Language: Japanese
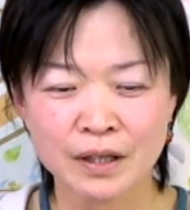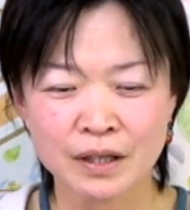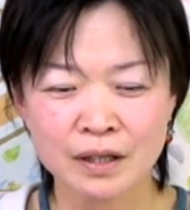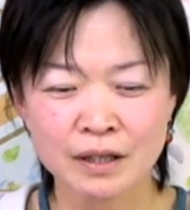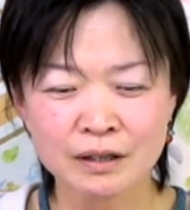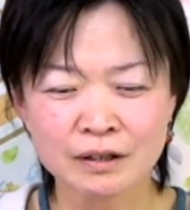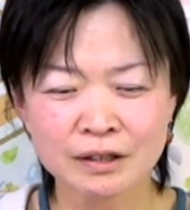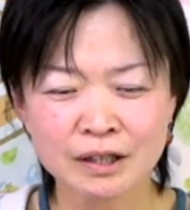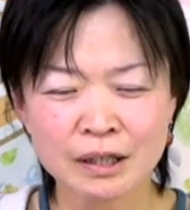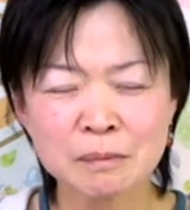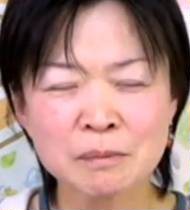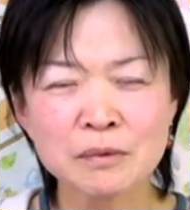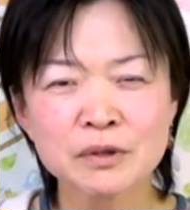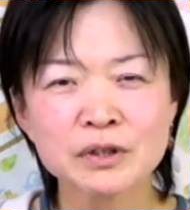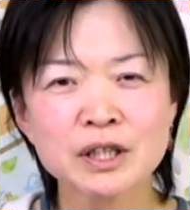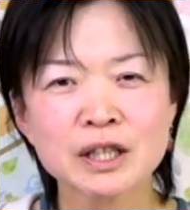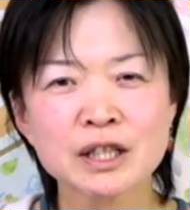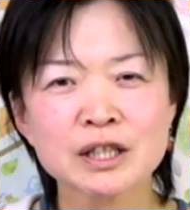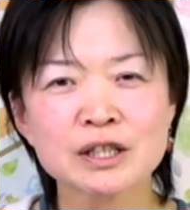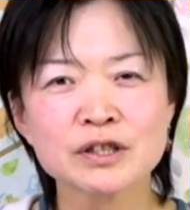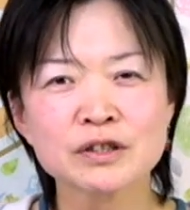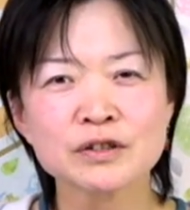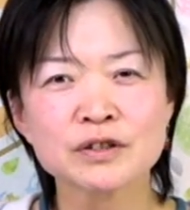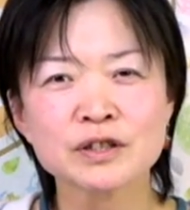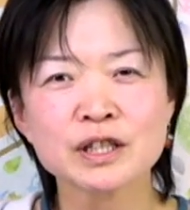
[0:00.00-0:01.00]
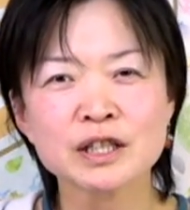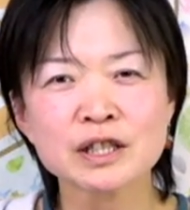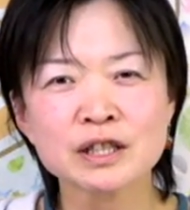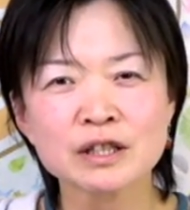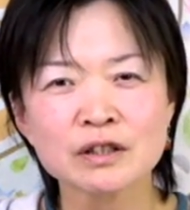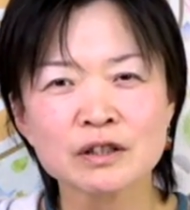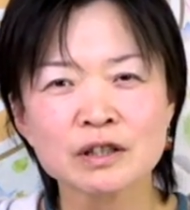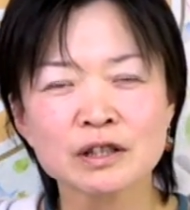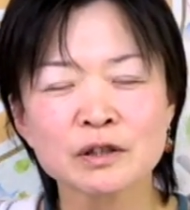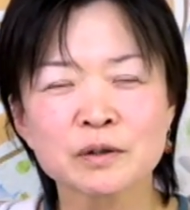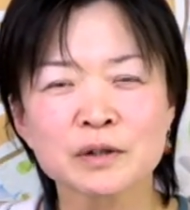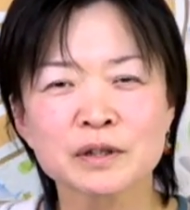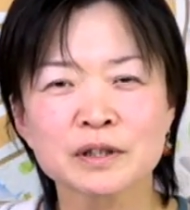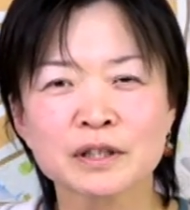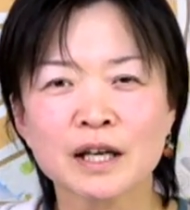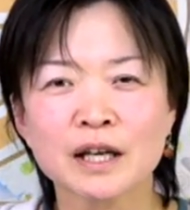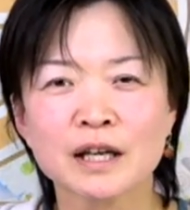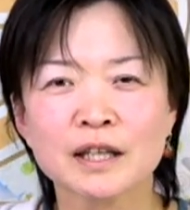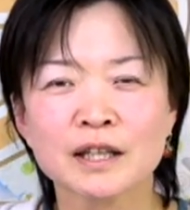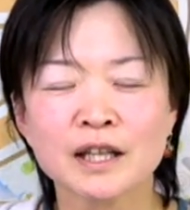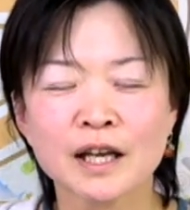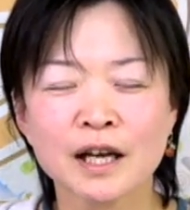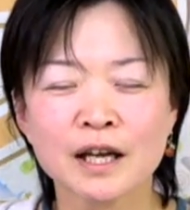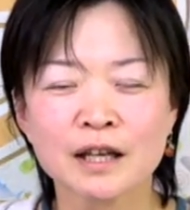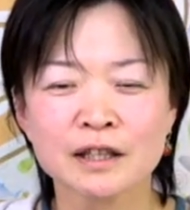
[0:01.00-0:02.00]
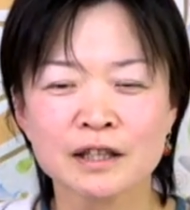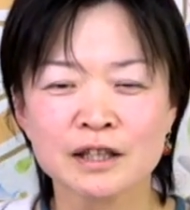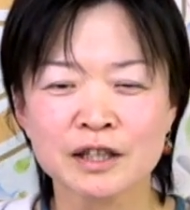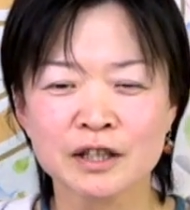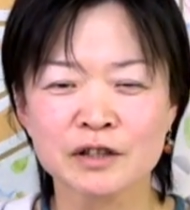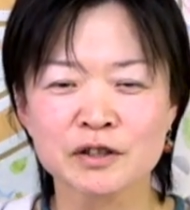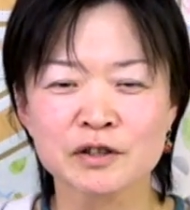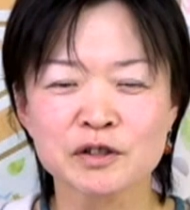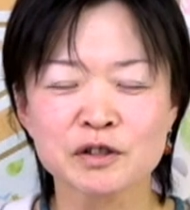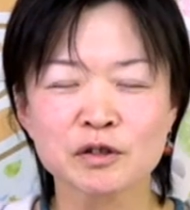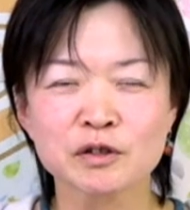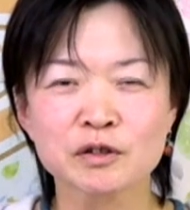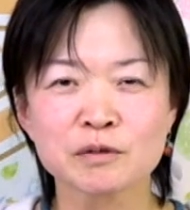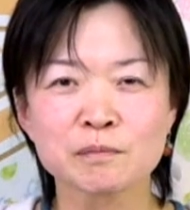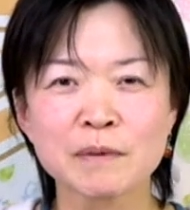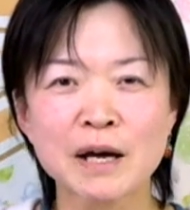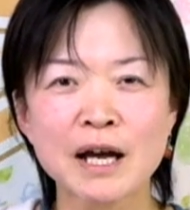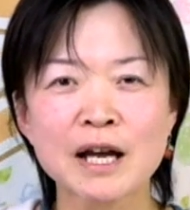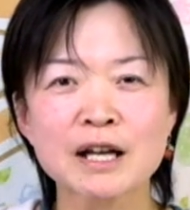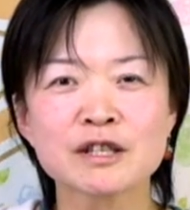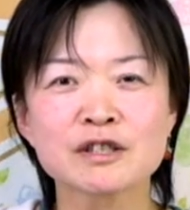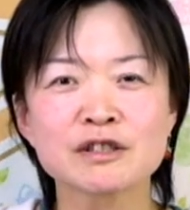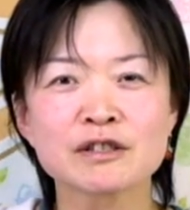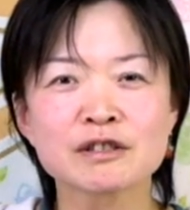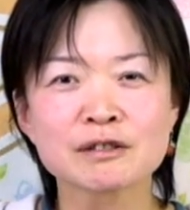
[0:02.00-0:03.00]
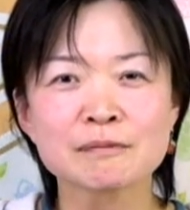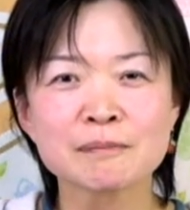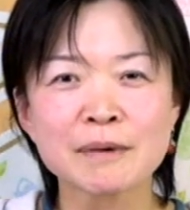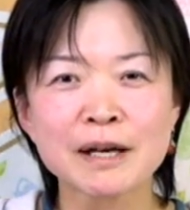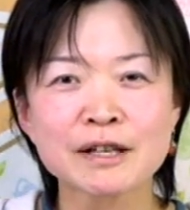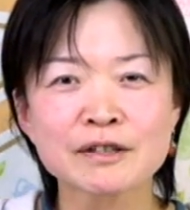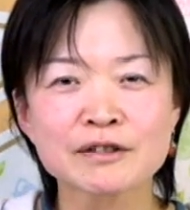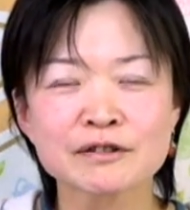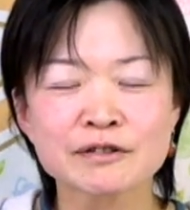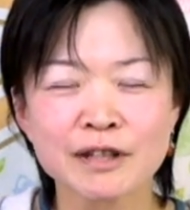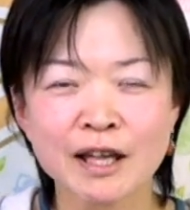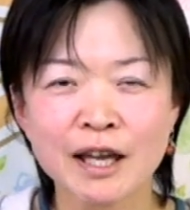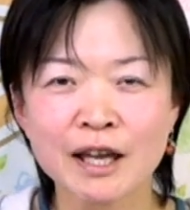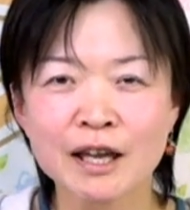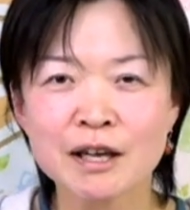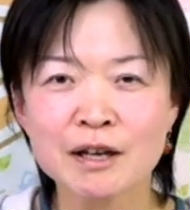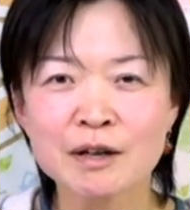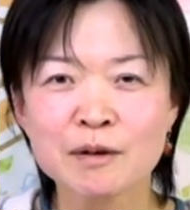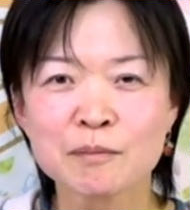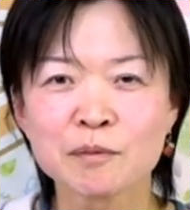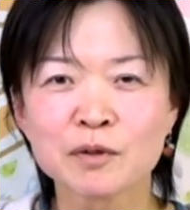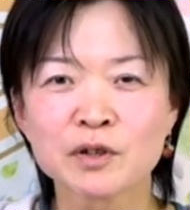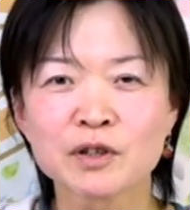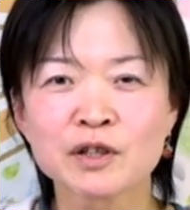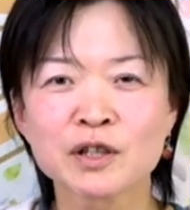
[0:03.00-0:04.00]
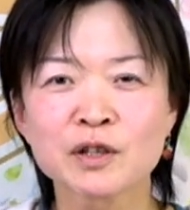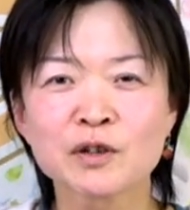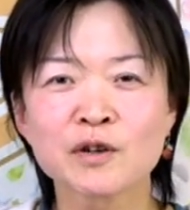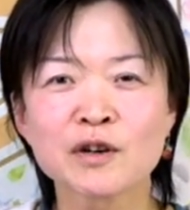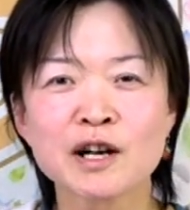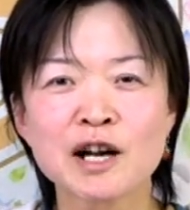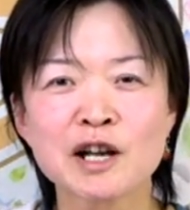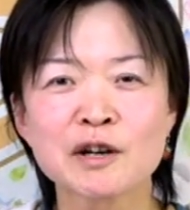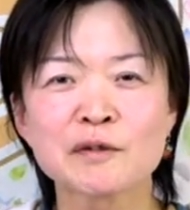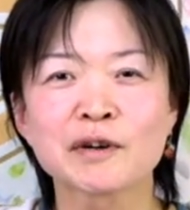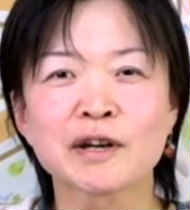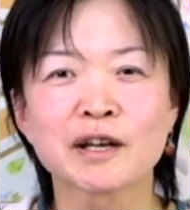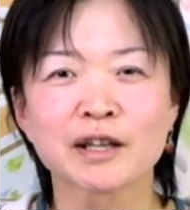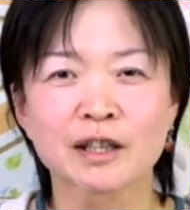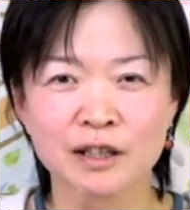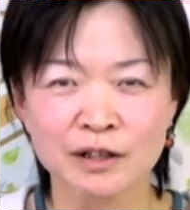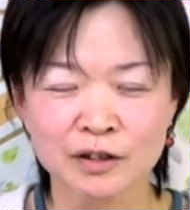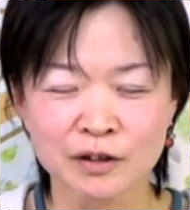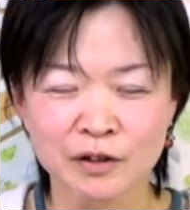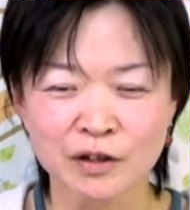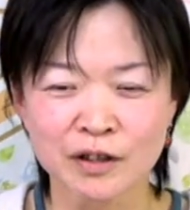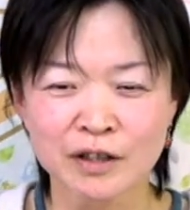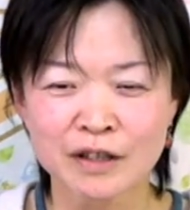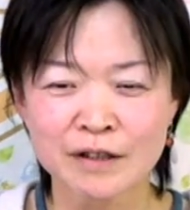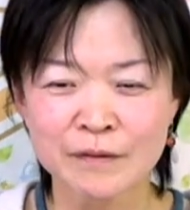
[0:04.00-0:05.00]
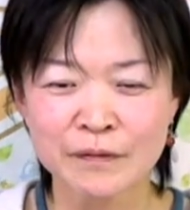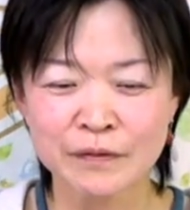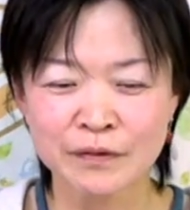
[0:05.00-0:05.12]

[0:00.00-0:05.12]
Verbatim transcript: 言っても20リットルで抑えたいっていう一応毎週毎週ね目標があるわけですよ